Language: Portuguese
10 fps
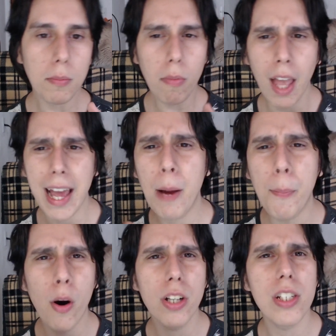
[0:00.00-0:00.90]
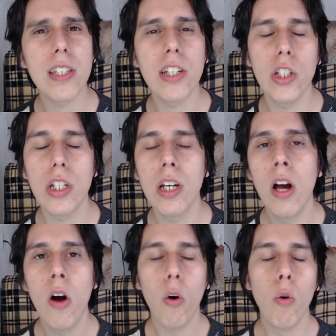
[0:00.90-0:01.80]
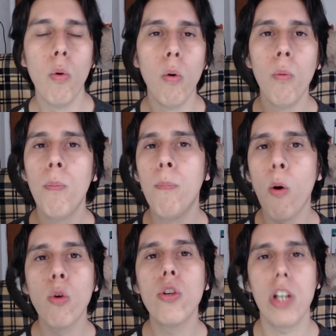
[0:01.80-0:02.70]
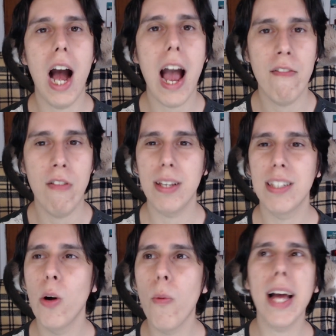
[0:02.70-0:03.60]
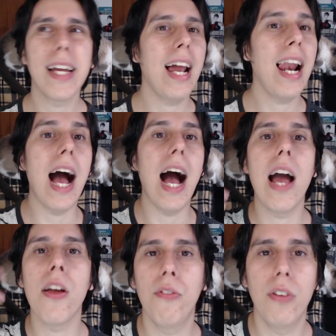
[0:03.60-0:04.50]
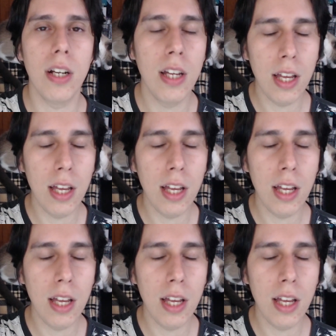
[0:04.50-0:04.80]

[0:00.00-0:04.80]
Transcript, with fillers: ela pode sentir um, um pouco de raiva, mas não é aquela raiva